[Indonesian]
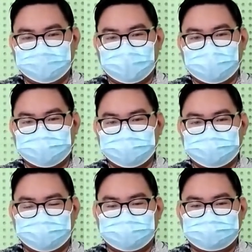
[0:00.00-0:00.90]
Begitu
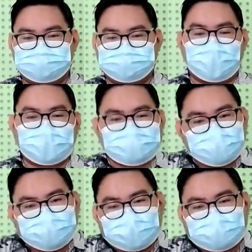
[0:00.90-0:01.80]
bangsa
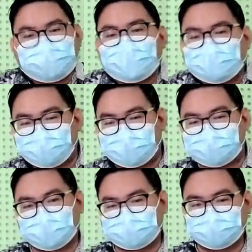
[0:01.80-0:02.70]
yang dikenal pada
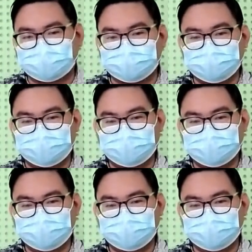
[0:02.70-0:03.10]
saat itu.